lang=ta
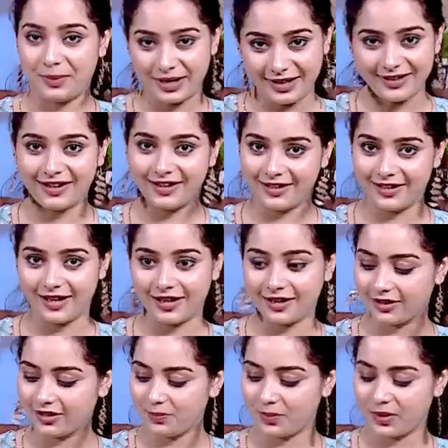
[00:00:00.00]
ப்ரெட் ரெடியாக
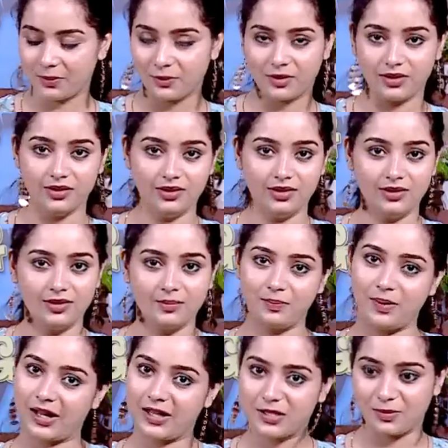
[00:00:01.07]
இருக்குது இப்போ நம்ம வந்து
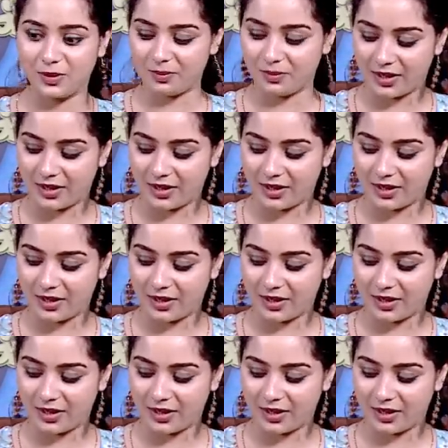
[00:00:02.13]
ப்ளேஸ்மெண்ட்